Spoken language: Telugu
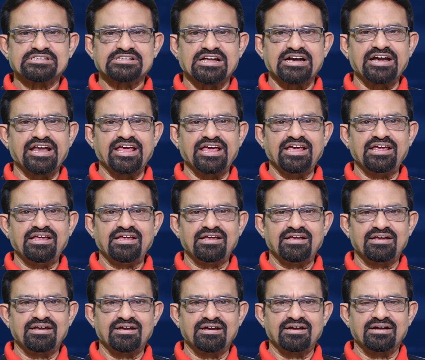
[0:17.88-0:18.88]
సండే
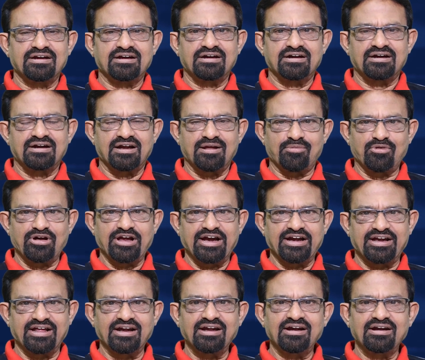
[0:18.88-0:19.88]
డబుల్
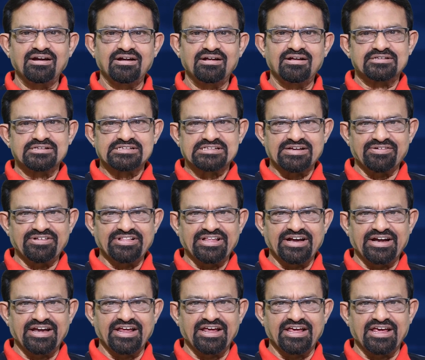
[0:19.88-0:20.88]
హెడర్ సెవెన్
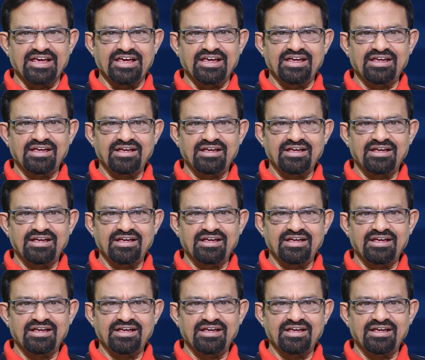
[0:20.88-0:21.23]
థర్టీకి